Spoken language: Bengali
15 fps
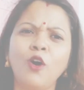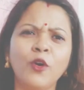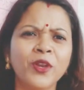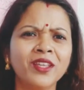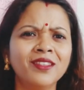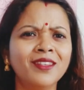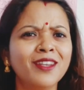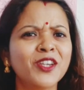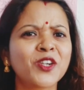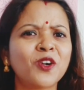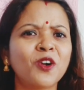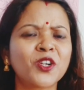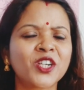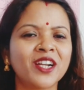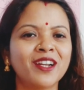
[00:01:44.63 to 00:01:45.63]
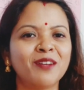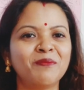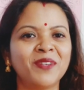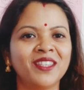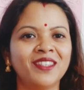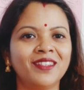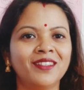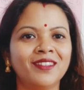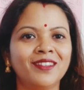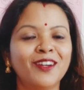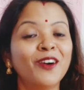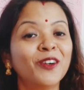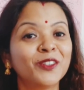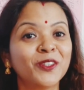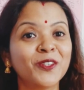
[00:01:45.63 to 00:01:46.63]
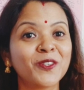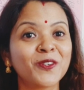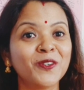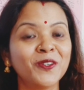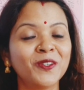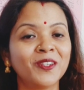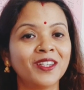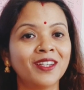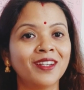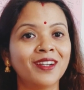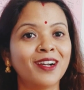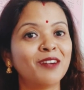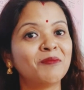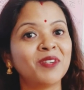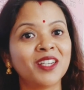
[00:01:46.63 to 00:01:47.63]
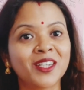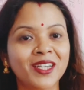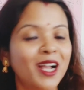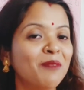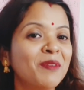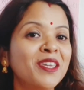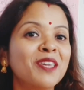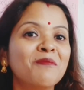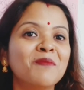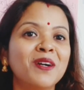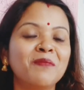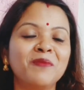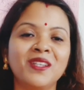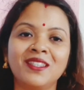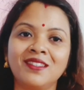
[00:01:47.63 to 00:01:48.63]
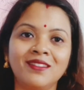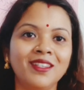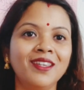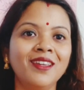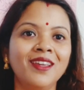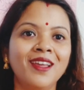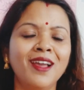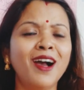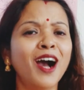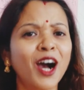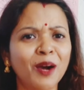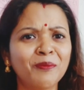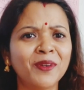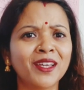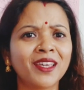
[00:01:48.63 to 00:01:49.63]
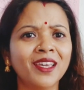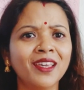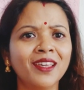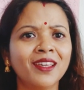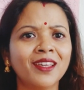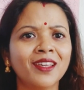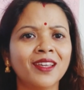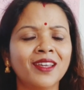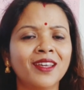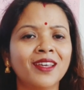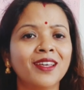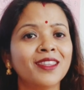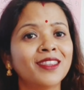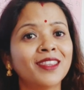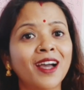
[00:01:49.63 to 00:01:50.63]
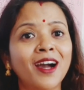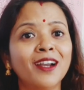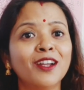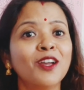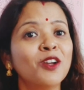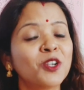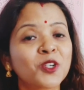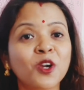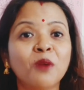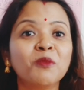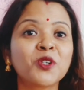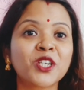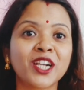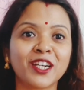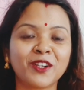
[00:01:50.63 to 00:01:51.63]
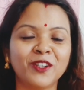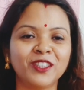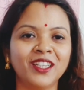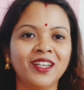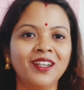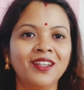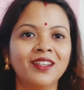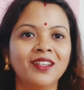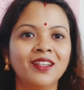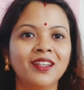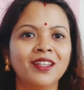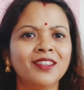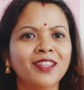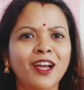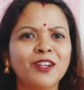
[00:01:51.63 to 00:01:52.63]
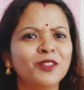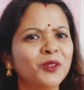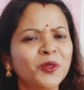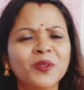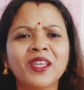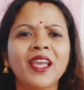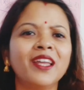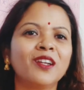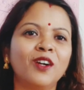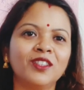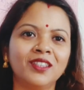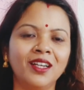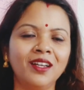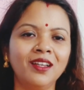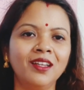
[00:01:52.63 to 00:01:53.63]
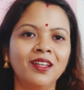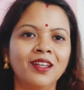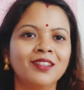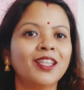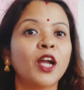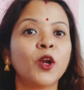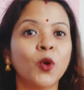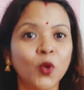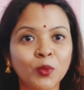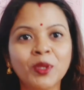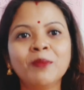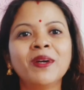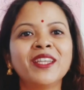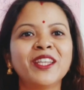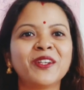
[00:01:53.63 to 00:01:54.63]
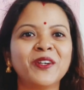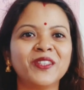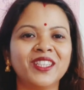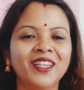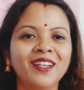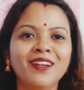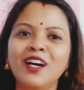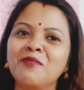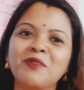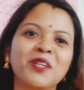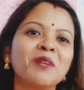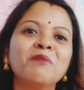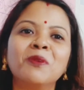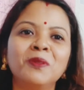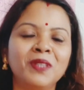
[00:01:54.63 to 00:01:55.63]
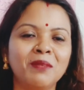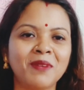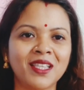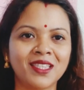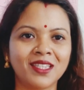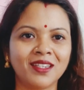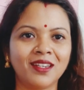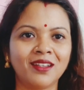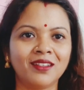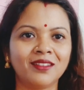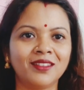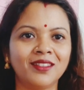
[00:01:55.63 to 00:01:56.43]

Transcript: অনেক দিনের সংসার আপনাদের অথচ আপনার স্বামী কিংবা আপনার স্ত্রী আপনাকে তার সমস্যার কথা তার দুঃখের কথা তার অভিমানের কথা আপনাকে বলতে পারছে না